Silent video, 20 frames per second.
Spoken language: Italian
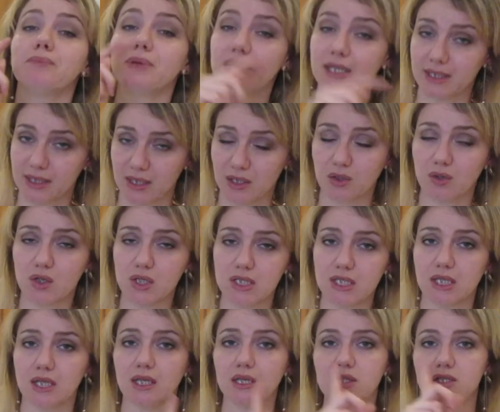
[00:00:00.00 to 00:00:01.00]
perché è
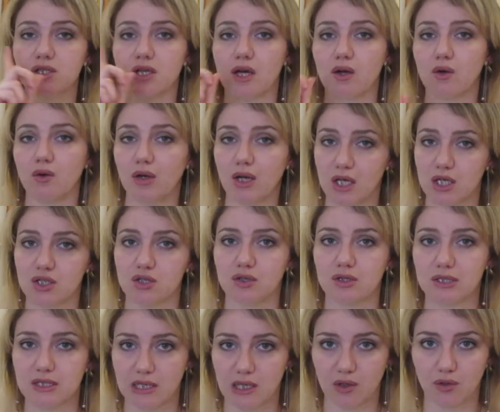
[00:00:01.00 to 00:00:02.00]
così leggero lascia
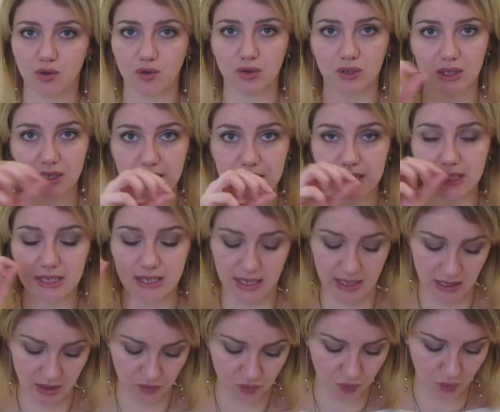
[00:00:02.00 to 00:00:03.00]
un sacco di
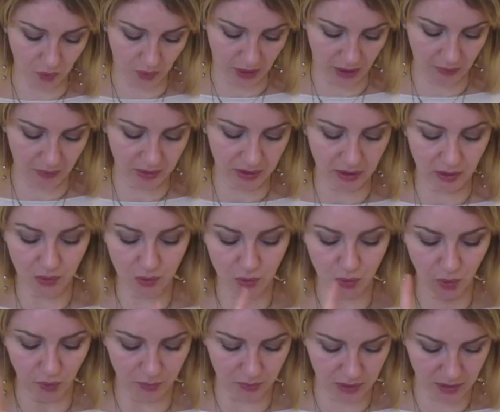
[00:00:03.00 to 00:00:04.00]
striature quindi
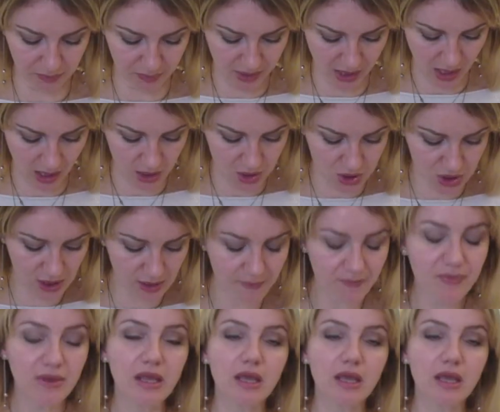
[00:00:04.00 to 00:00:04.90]
non mi piace